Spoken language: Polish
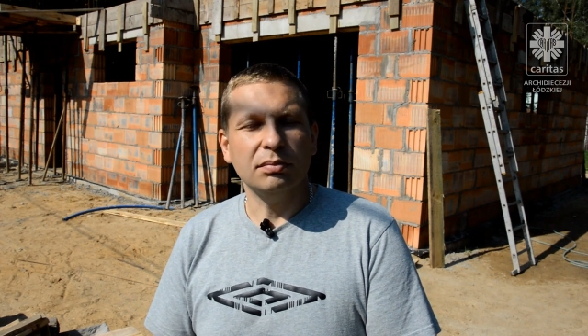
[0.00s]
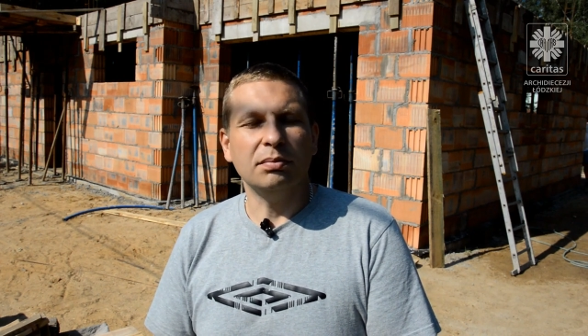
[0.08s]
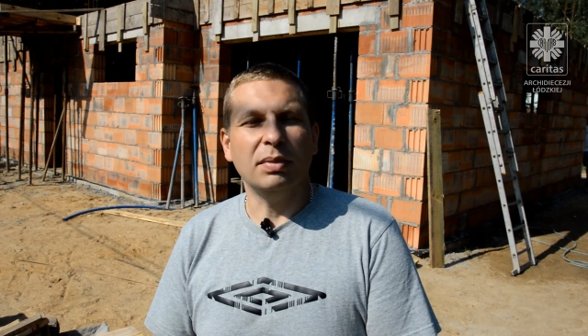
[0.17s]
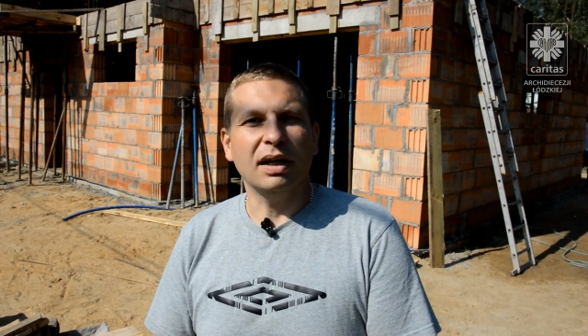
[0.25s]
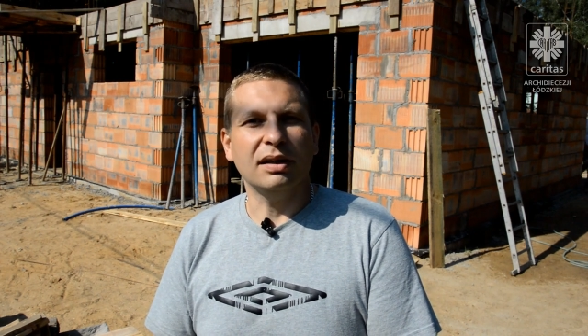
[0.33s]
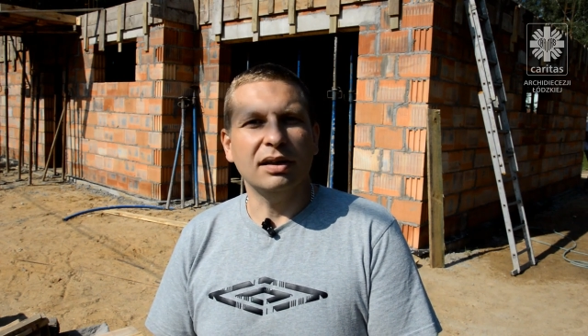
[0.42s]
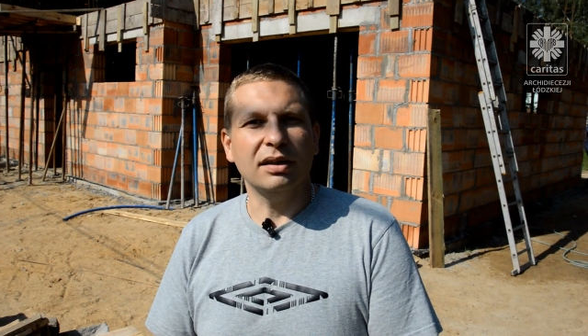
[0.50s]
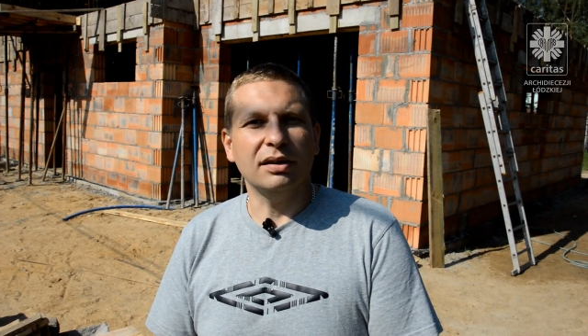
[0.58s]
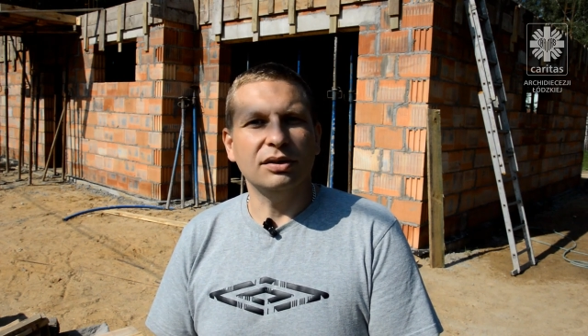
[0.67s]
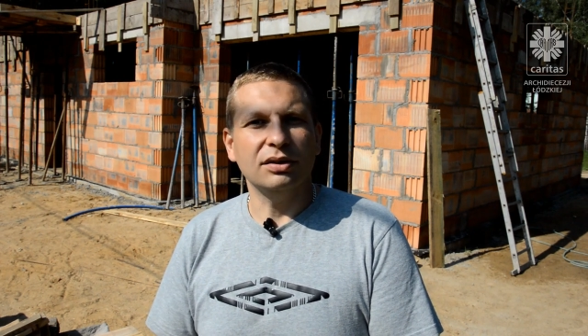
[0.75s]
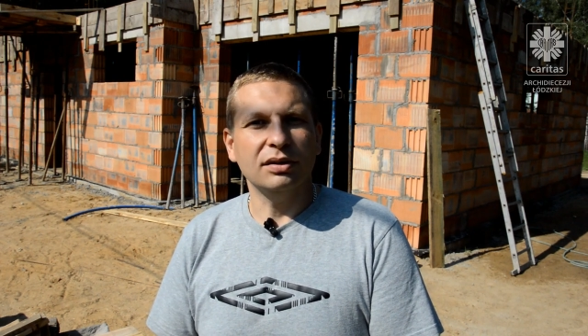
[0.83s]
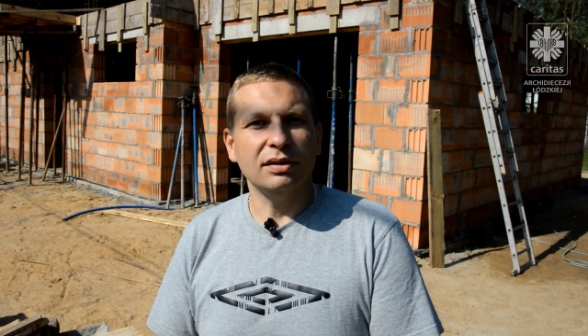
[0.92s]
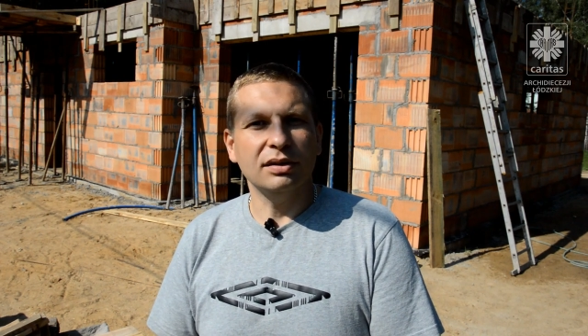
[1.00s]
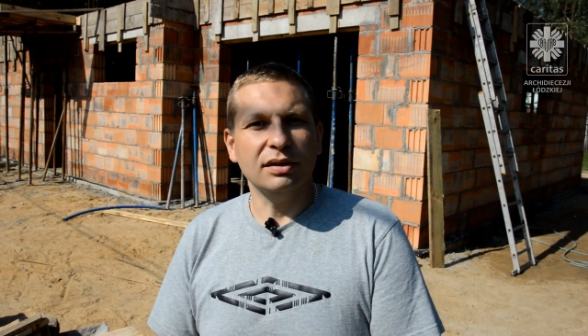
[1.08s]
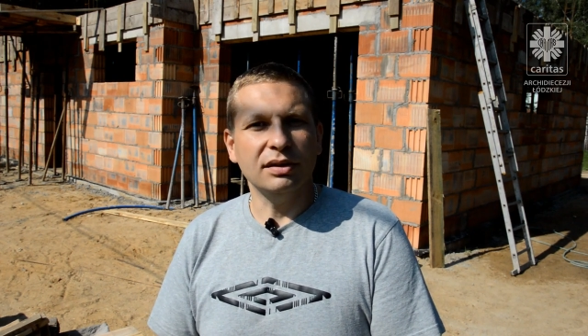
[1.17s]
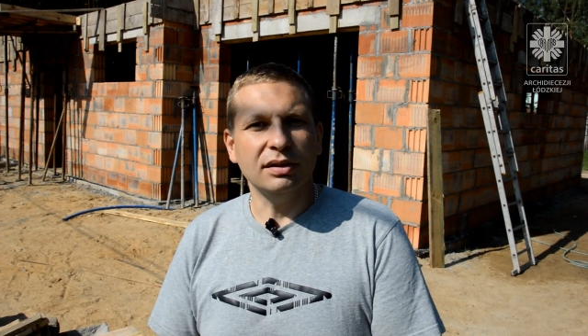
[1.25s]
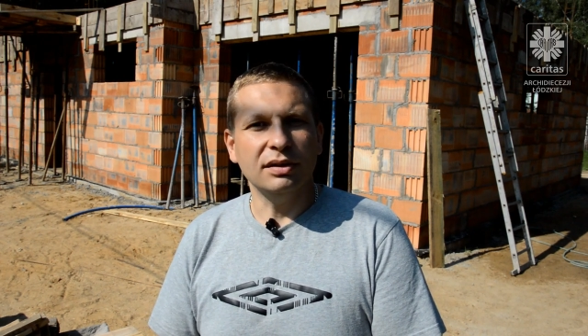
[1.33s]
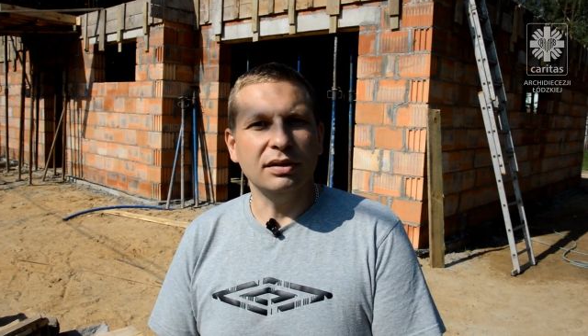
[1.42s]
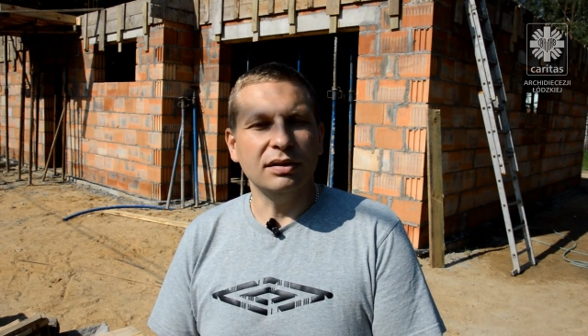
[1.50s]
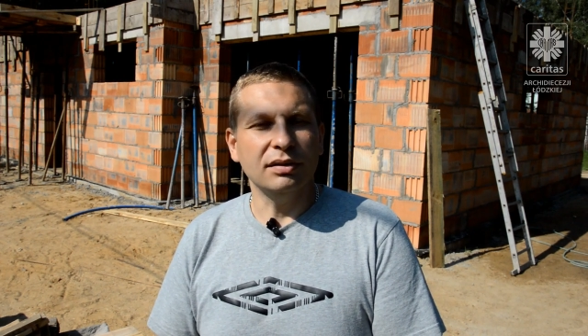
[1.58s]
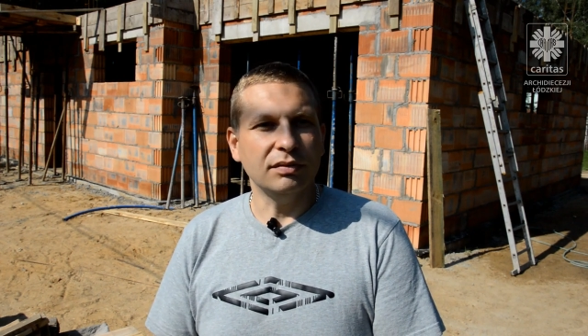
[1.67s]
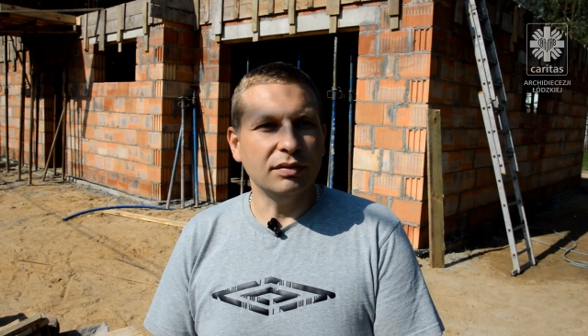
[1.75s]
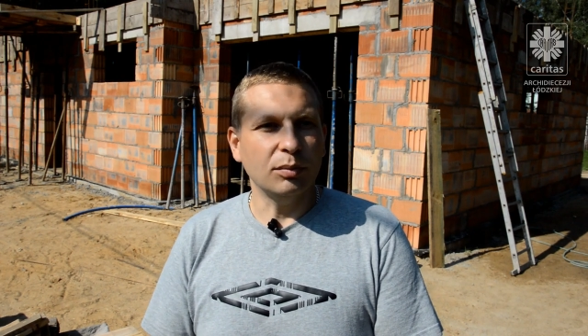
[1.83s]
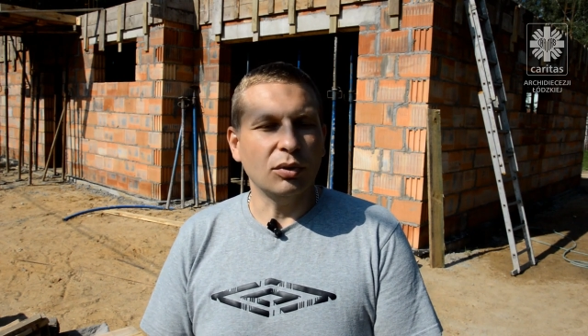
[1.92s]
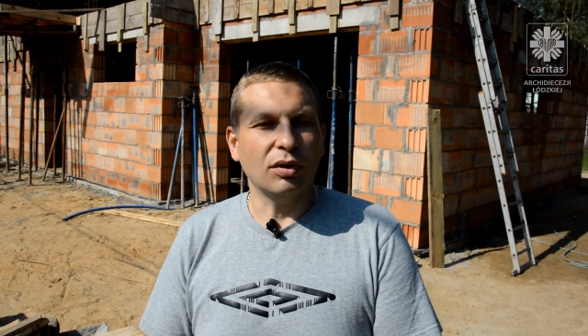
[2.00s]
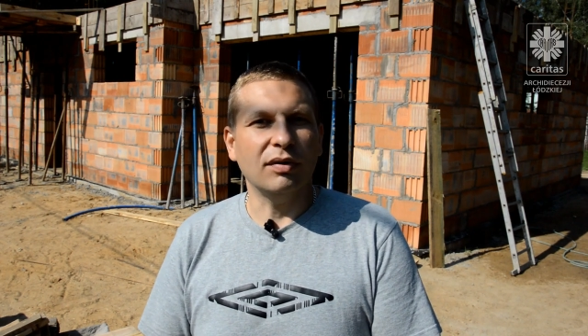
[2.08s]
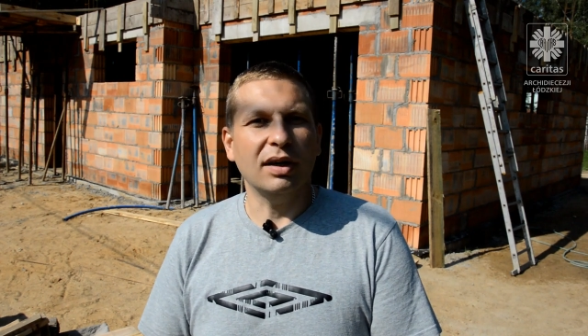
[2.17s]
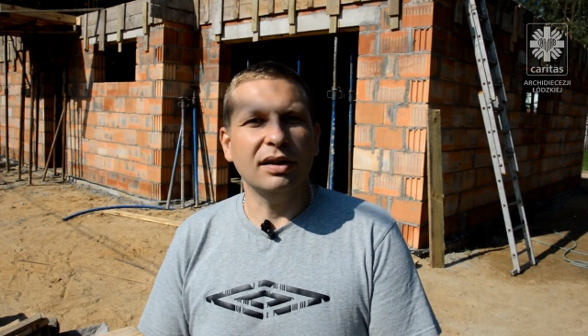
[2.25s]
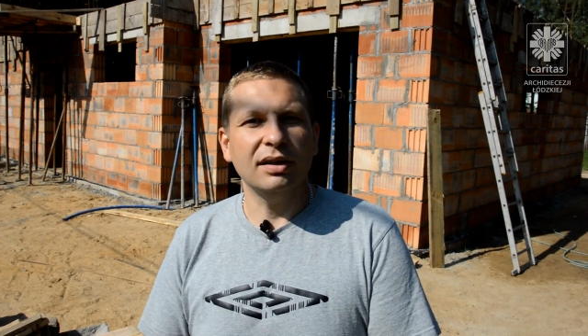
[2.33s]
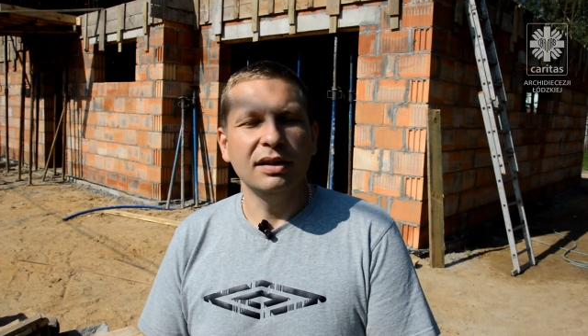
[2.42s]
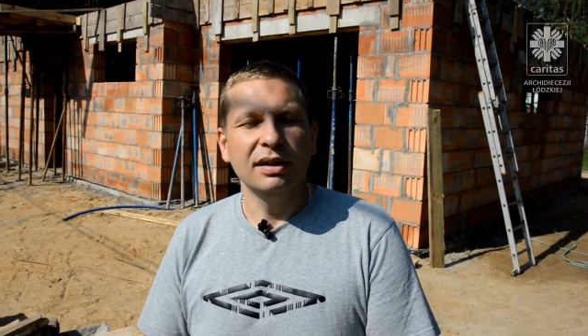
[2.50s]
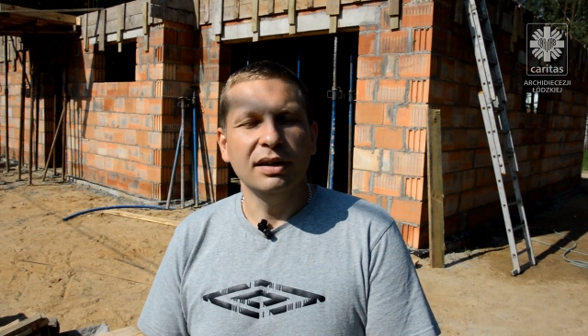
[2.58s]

parter wymurowany.